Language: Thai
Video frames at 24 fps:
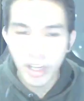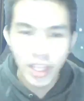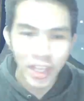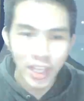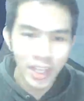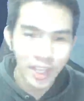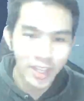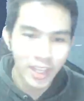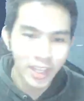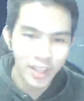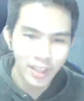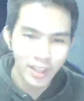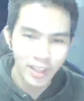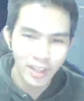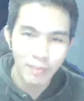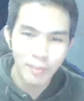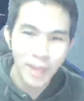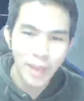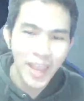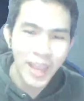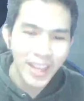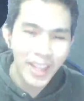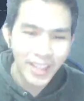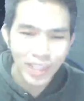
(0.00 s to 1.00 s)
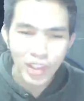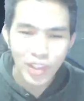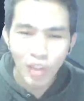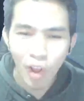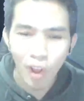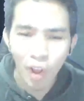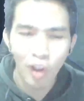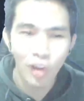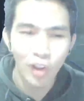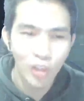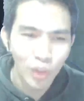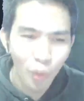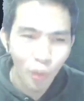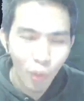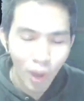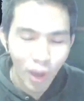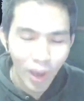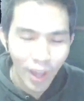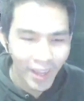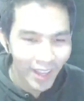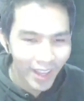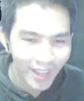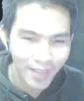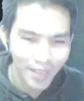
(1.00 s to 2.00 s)
ทีมาอีกสักสองตัว
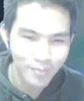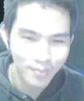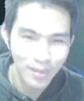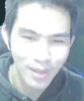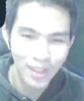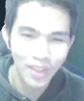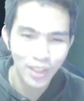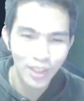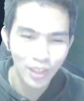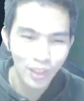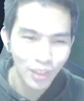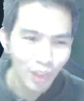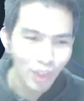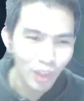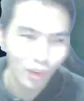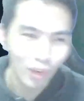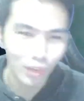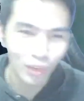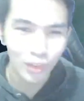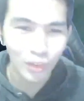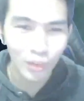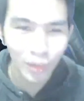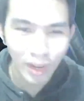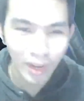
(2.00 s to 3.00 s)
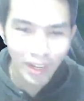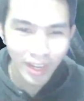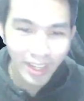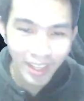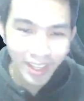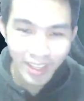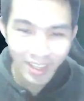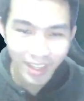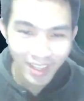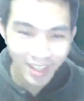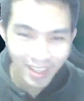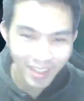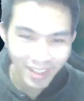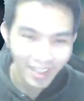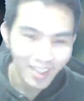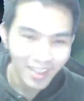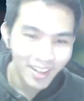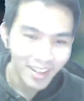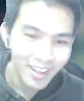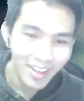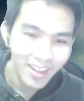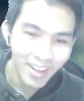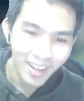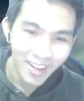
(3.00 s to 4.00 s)
มาอีกสักสองตัวดิ
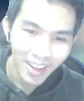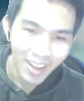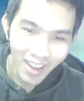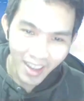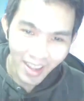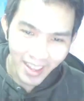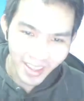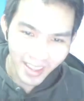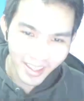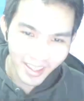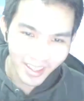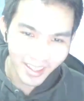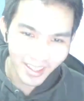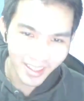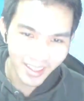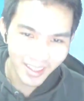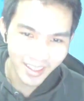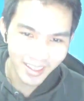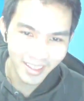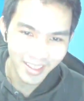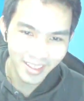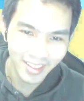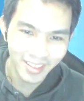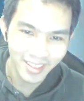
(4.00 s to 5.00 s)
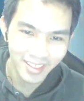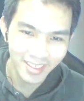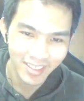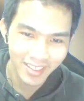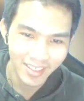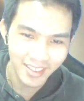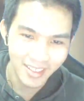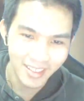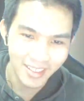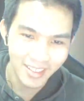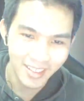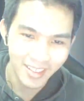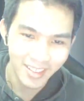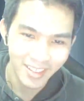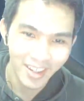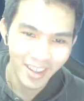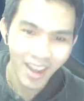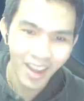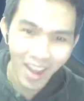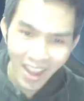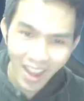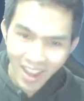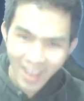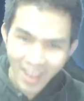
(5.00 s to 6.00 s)
เฮ้ย
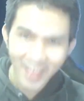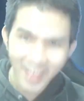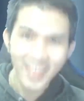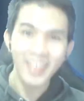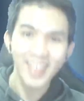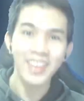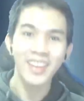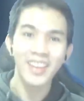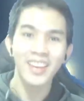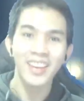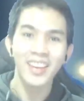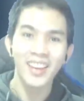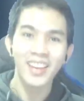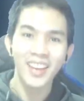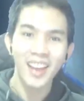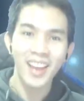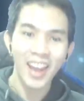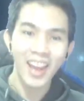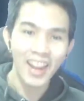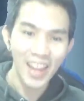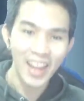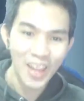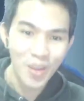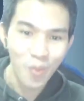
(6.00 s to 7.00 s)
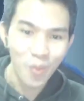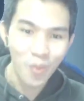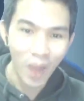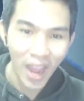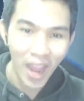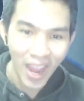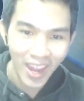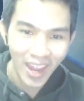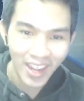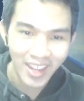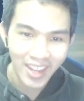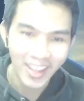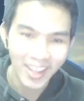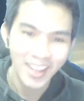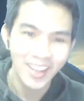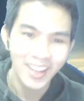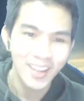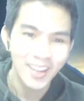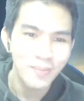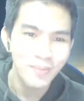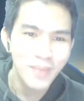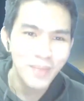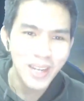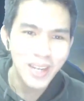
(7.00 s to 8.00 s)
เฮ้ย อะไรวะ
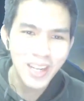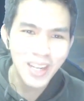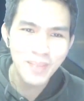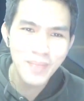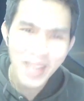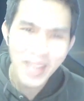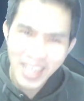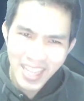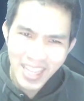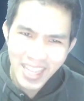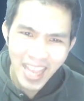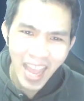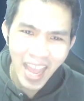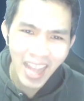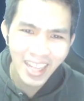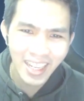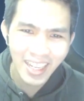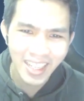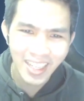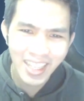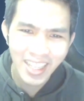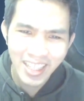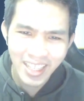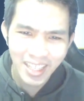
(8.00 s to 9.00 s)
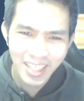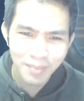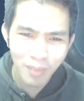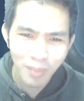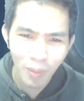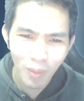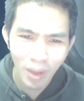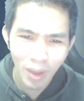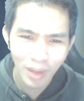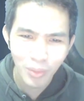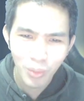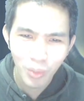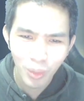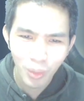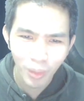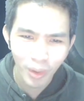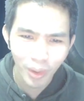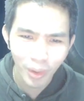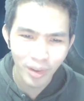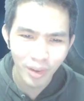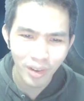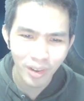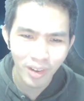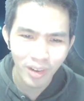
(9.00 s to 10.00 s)
มันก็ไม่ได้ยากอย่างที่คิดปะวะทุกคน
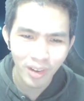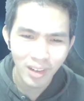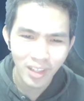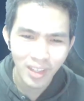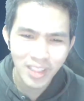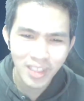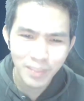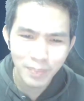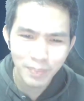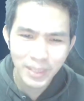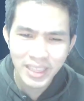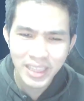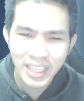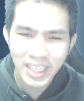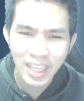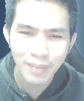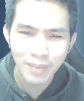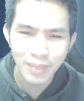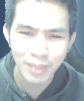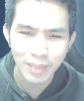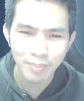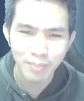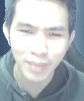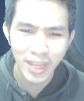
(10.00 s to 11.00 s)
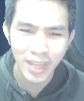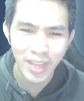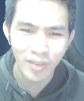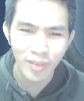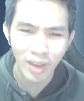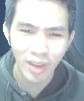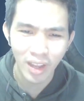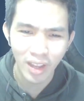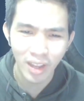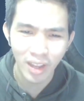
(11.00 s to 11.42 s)
แล้วจะไปเติมทำไมวะ